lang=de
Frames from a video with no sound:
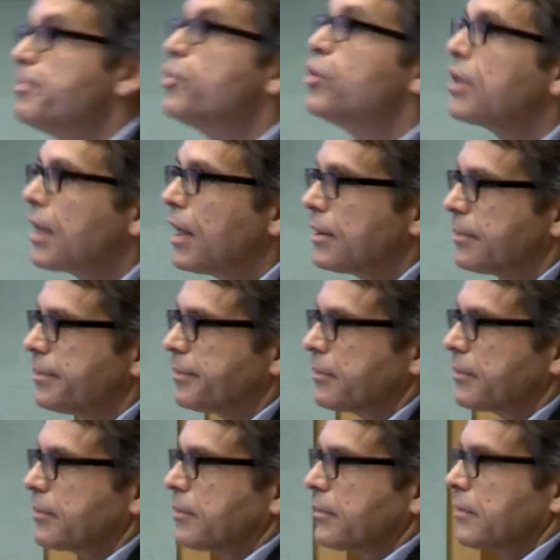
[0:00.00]
mit Bürgern,
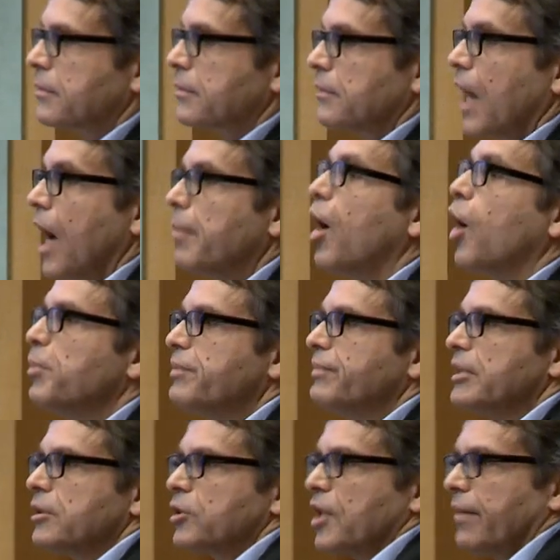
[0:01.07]
aber auch
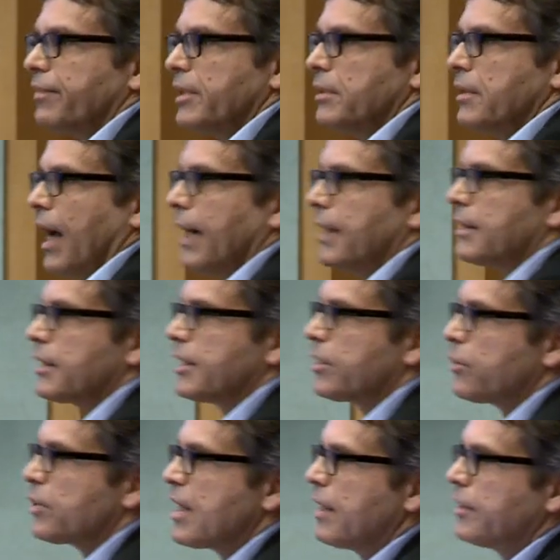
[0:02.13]
mit wissenschaftlichen
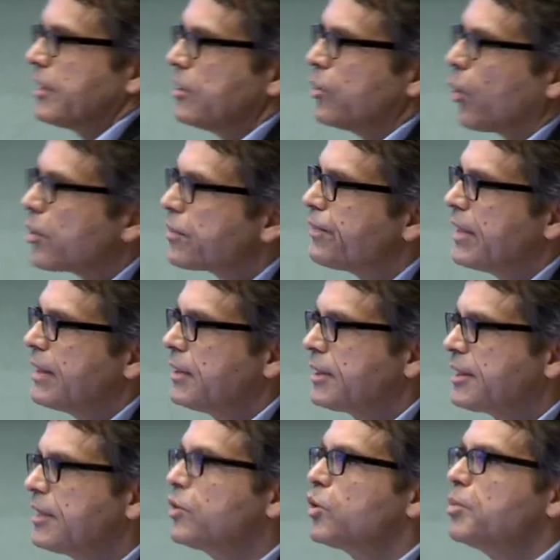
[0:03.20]
Einrichtungen, die
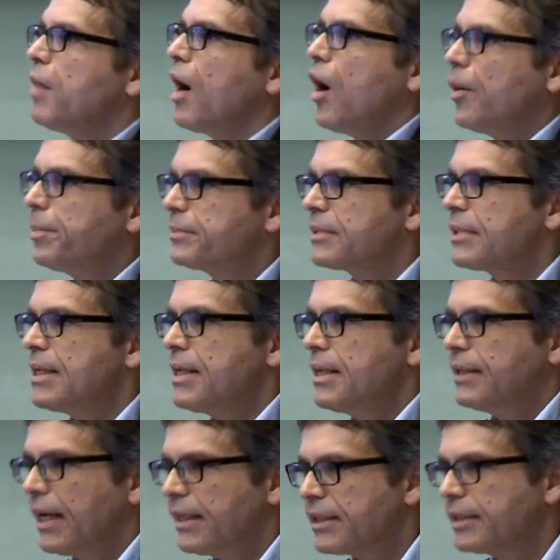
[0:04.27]
notwendig sind, überhaupt
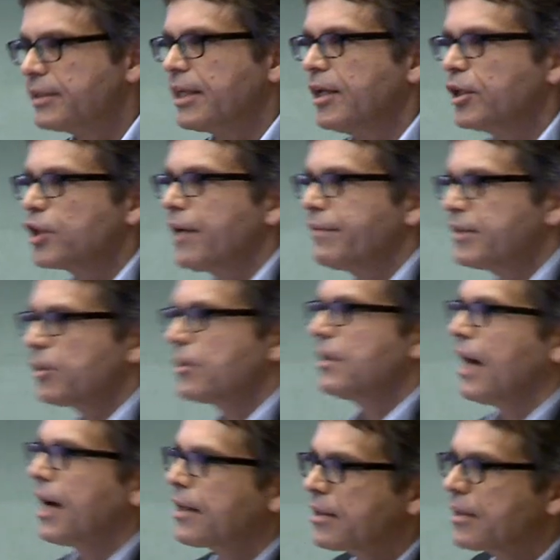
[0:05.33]
in eine Gesellschaft zu
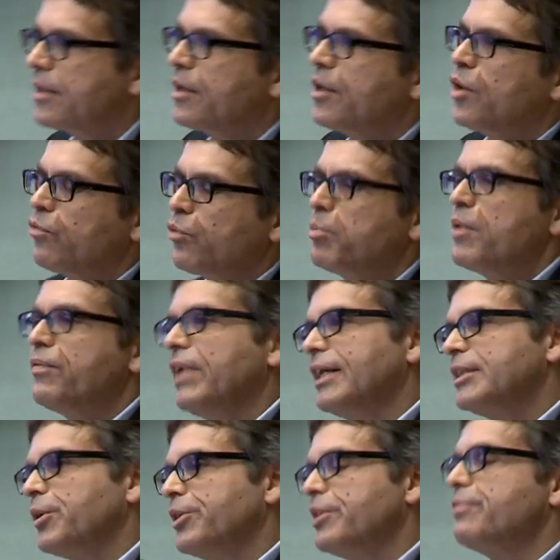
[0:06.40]
gelangen, wo wir
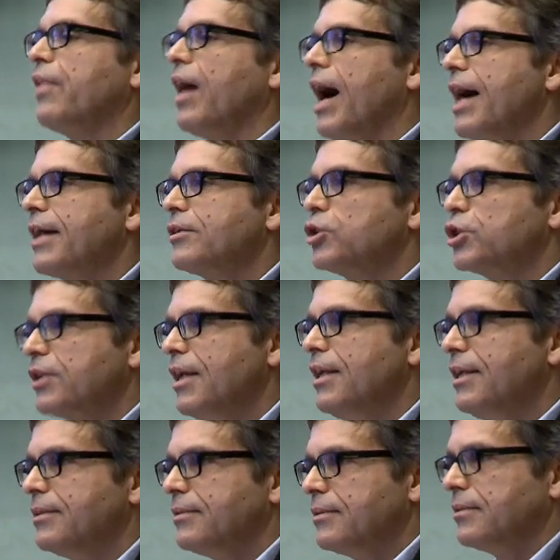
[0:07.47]
vielleicht solche Fragen
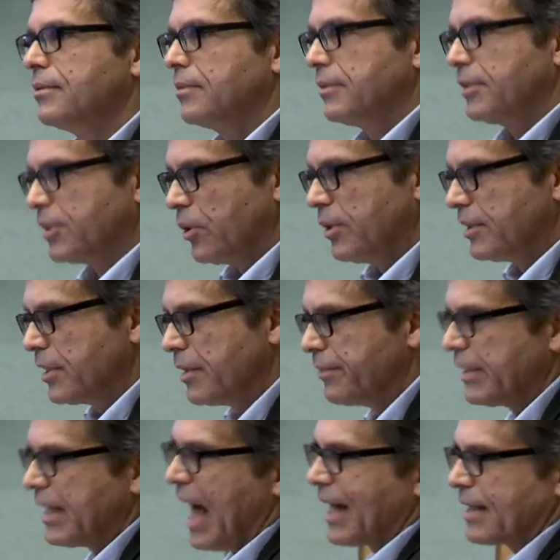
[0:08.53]
stellen
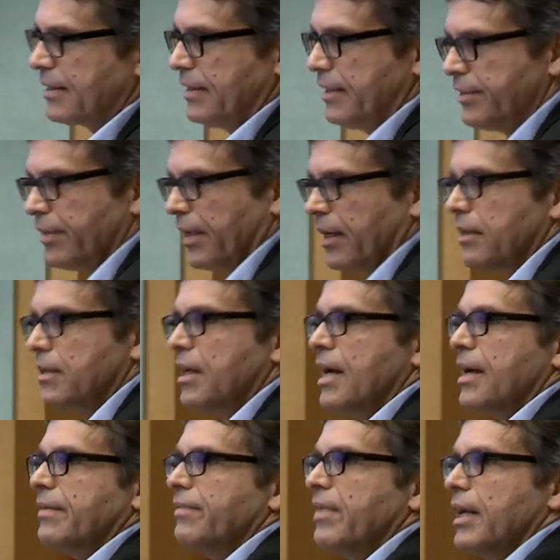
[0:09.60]
sollten, wieder aktiver.
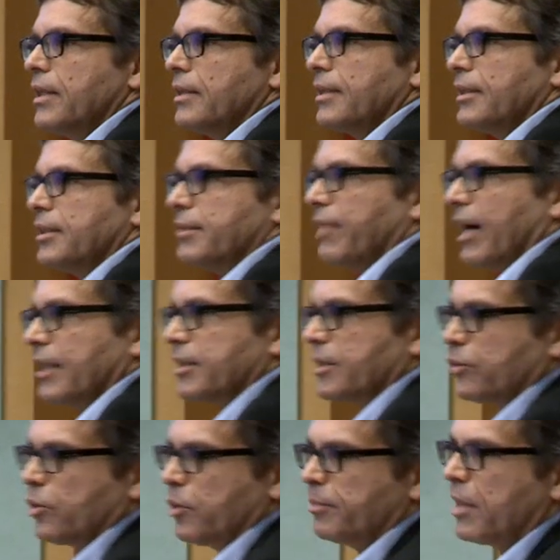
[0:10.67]
Welches
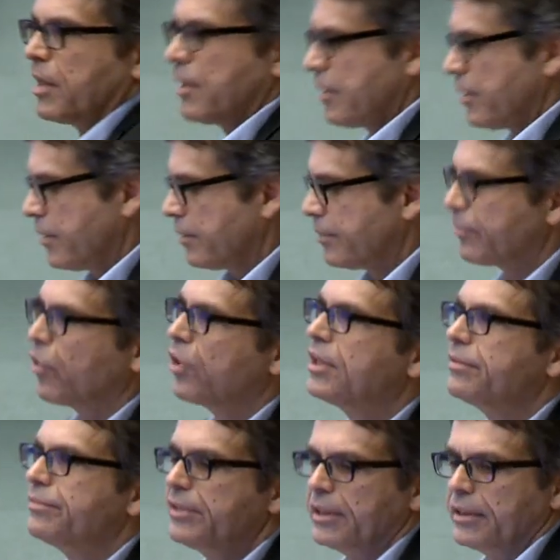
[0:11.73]
Wachstum
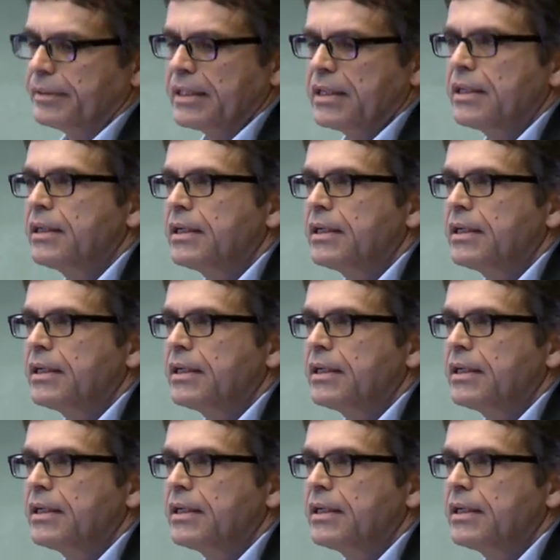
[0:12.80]
wollen wir?